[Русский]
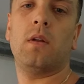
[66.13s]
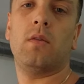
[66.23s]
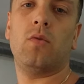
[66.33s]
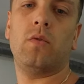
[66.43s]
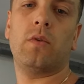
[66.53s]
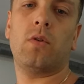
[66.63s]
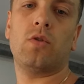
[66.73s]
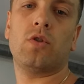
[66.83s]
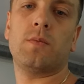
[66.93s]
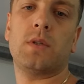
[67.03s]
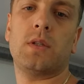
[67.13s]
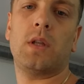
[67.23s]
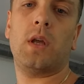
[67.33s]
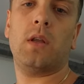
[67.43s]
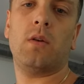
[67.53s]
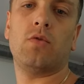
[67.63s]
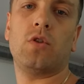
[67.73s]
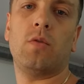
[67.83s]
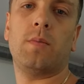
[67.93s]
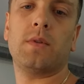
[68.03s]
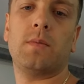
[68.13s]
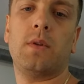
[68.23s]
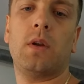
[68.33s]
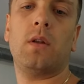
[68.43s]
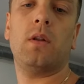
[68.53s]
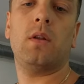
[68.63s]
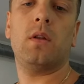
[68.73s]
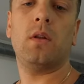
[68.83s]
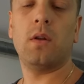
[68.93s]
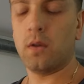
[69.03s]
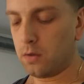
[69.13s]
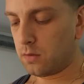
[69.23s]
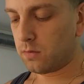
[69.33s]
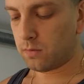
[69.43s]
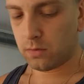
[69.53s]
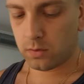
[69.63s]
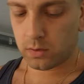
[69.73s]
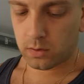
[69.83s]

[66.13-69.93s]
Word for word: Он в хорошем состоянии, уже его посмотрел. Вот.